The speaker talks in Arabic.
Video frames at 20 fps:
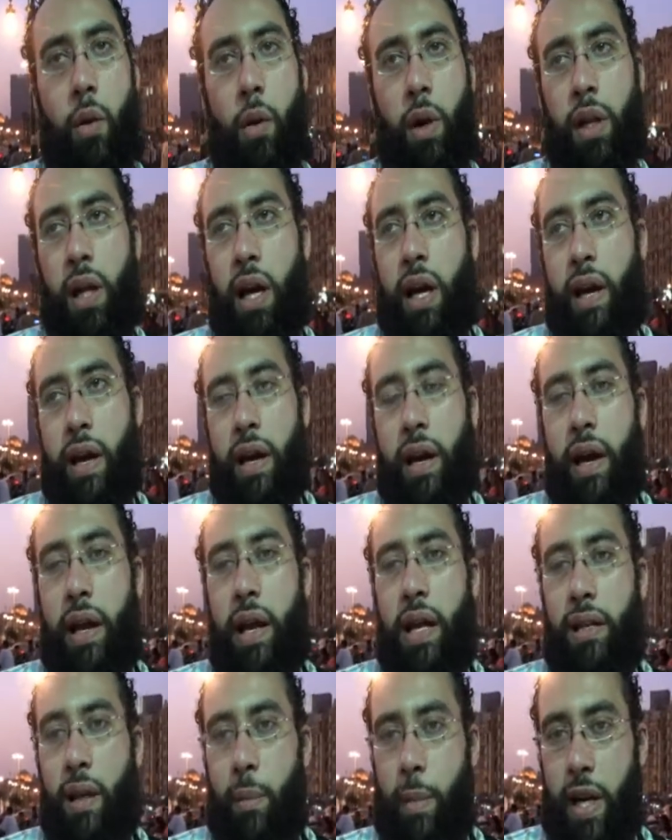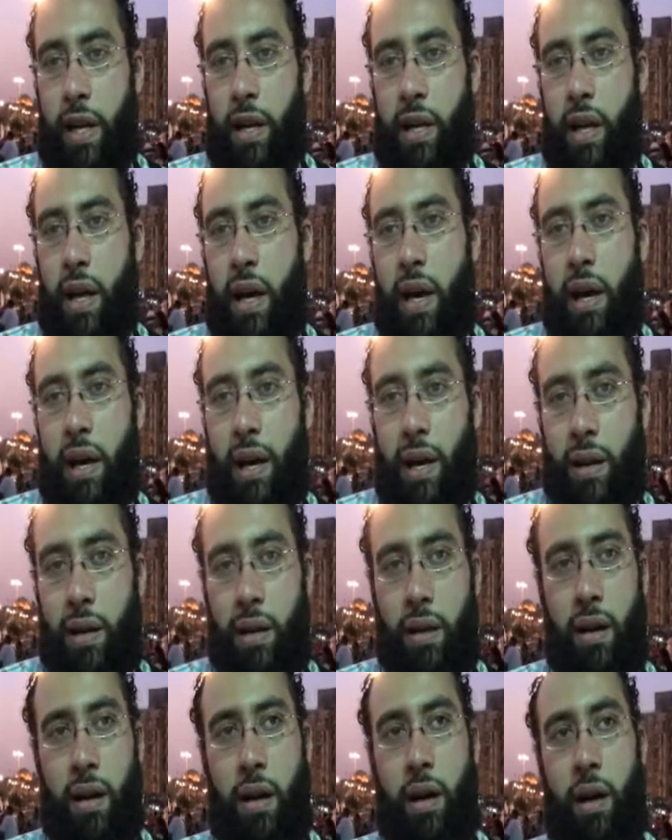والله نتمنى
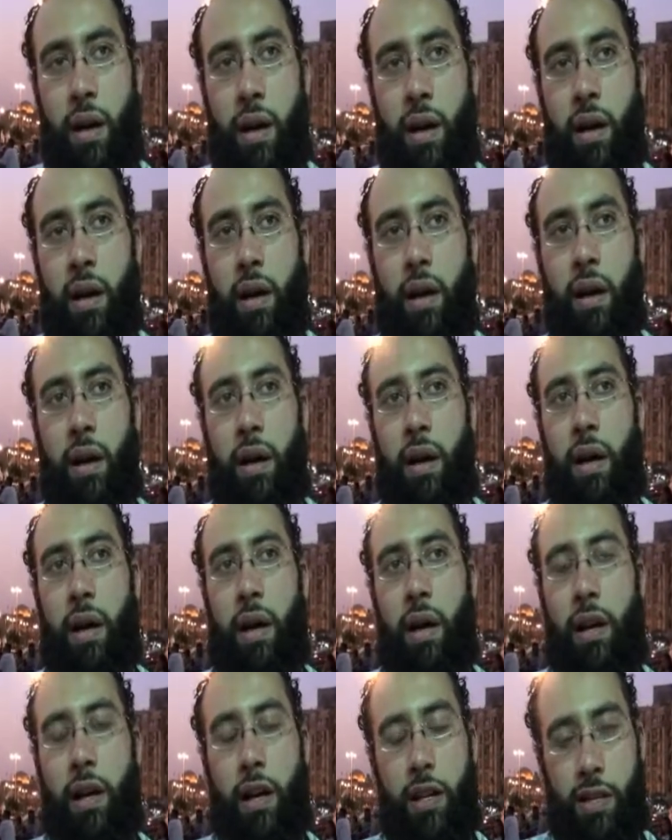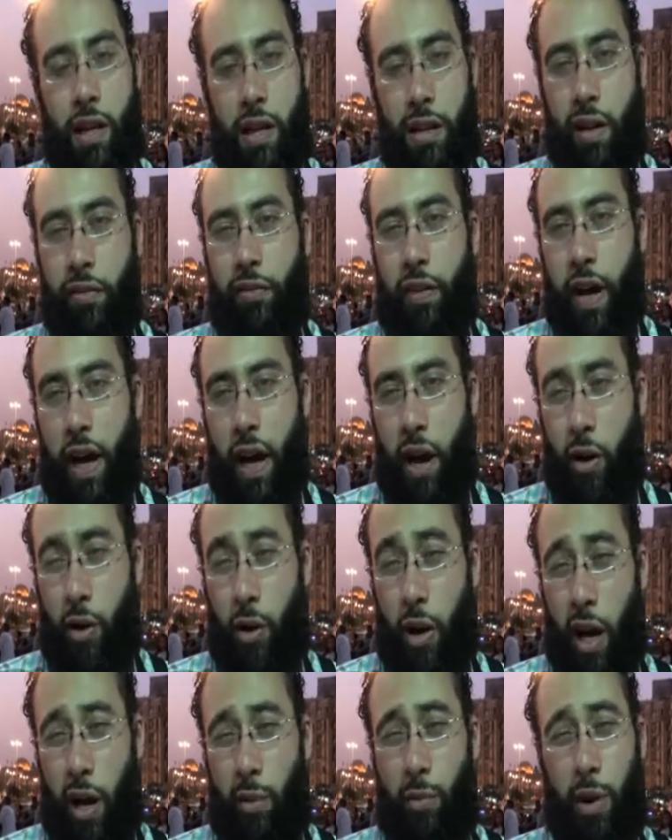ان آه، يحصل
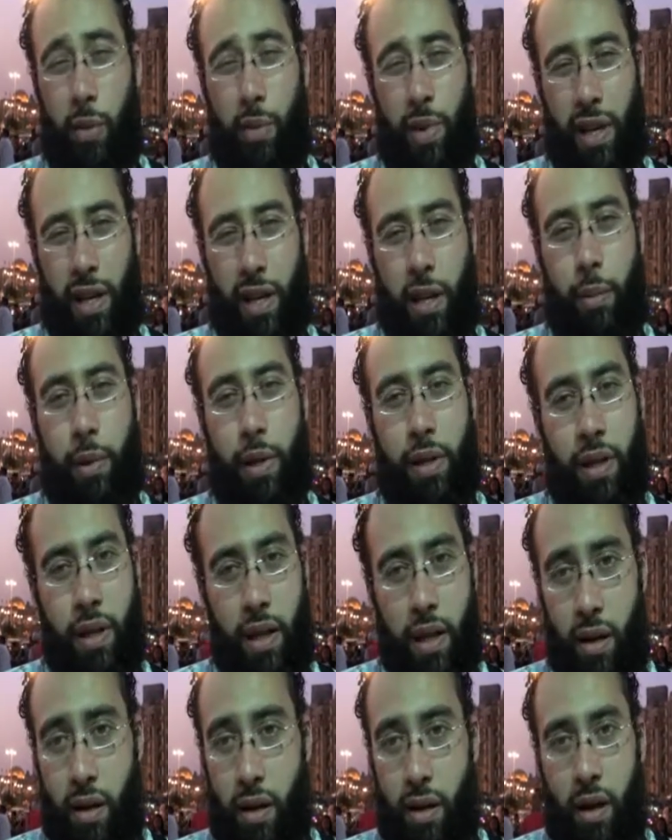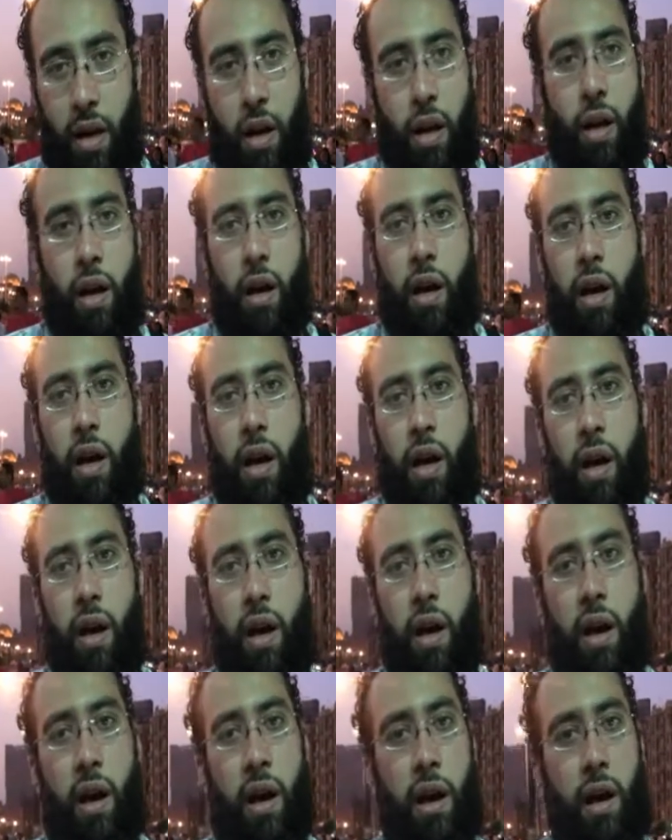تفاعل اكبر من كده بكتير
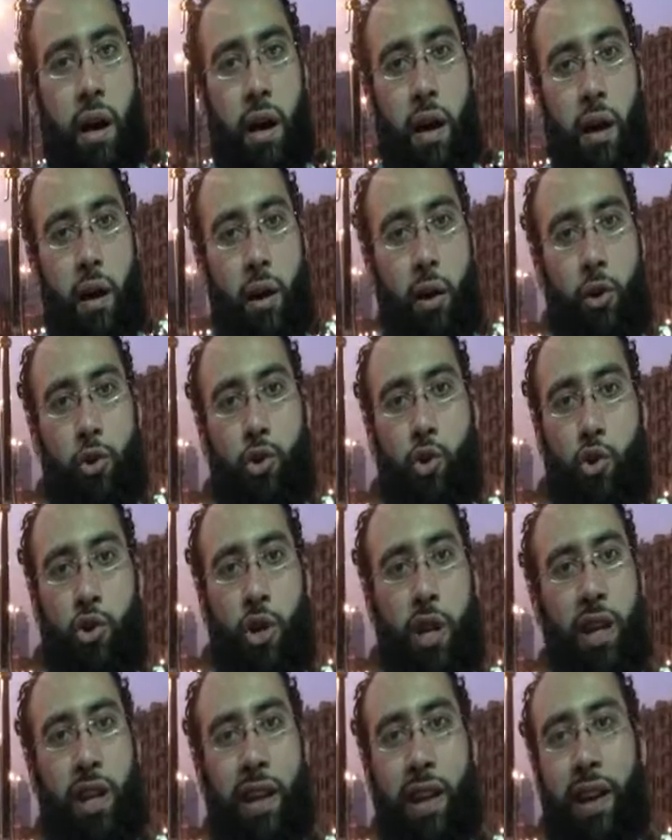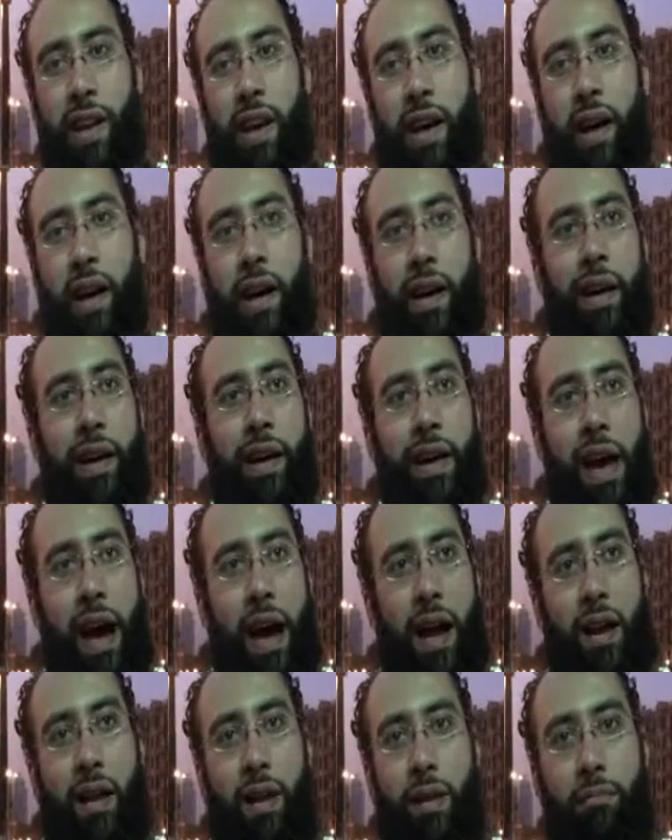آه، خصوصا ان آه،
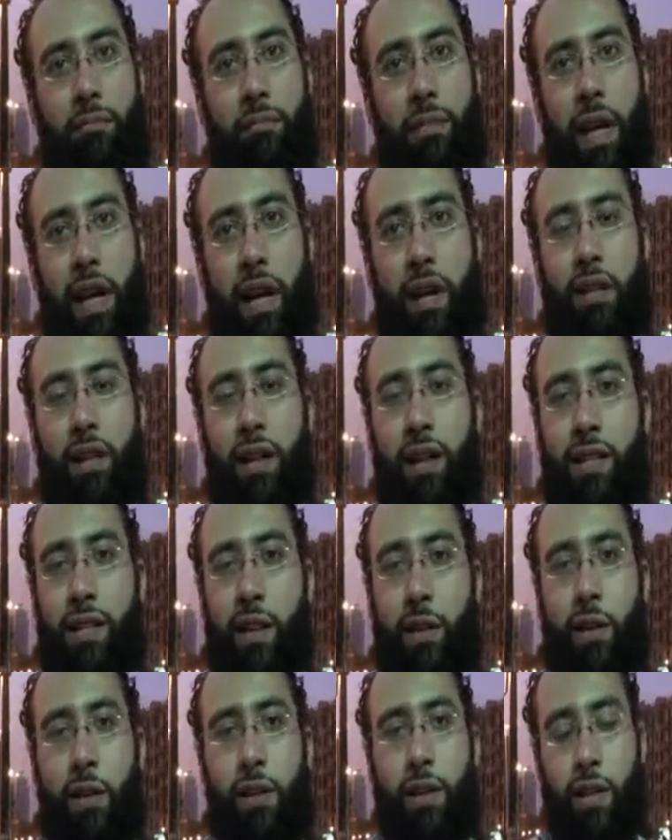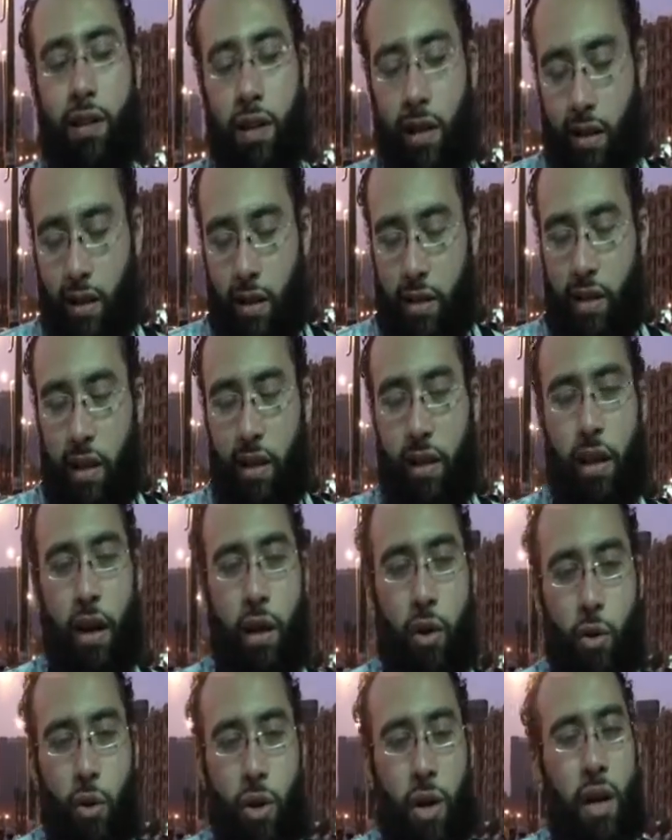يعني يا ريت الاسلاميين
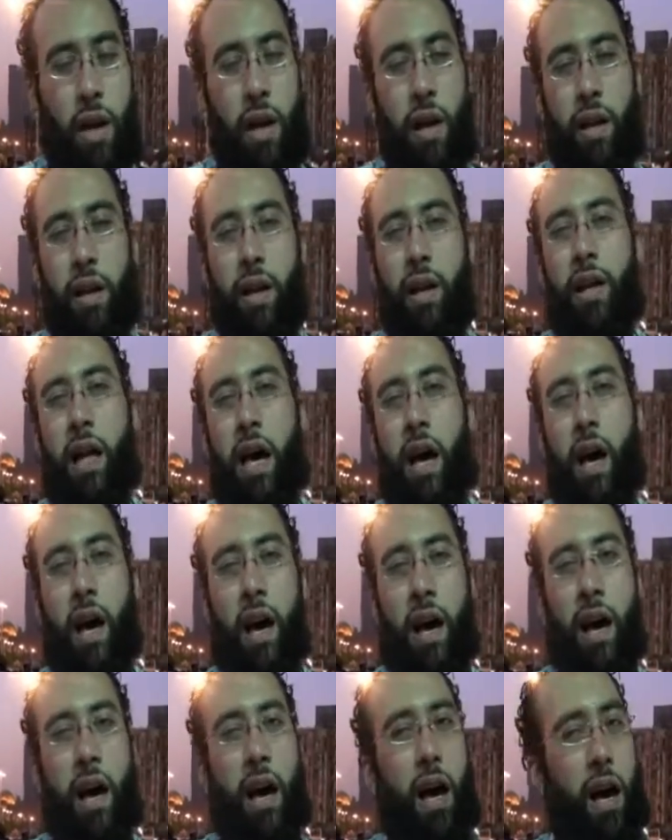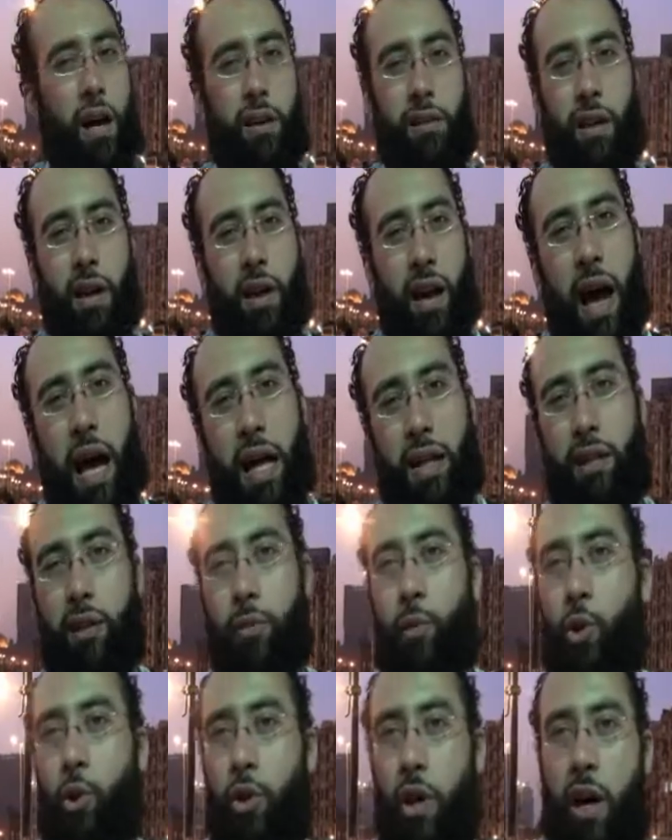يتذكروا ان احنا اكتر حد
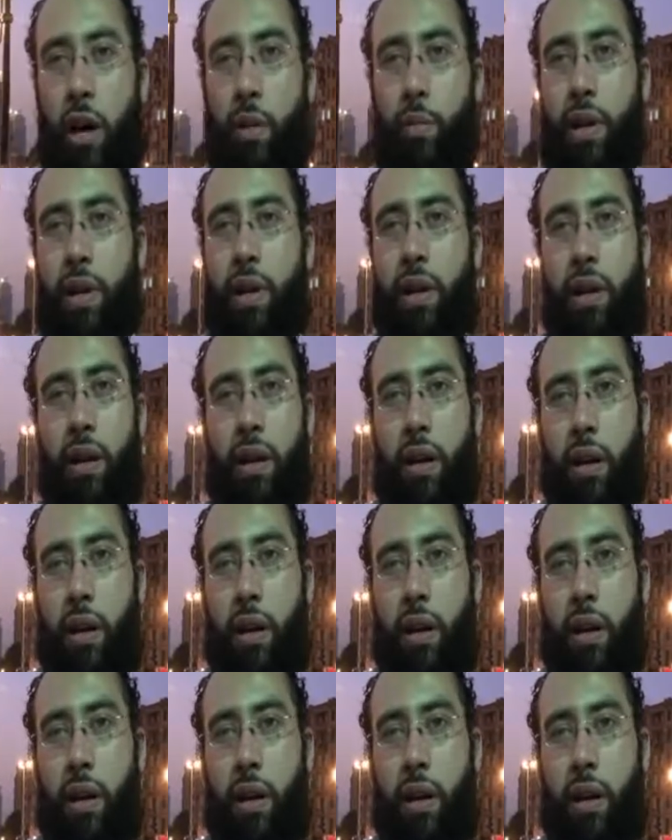بيضار من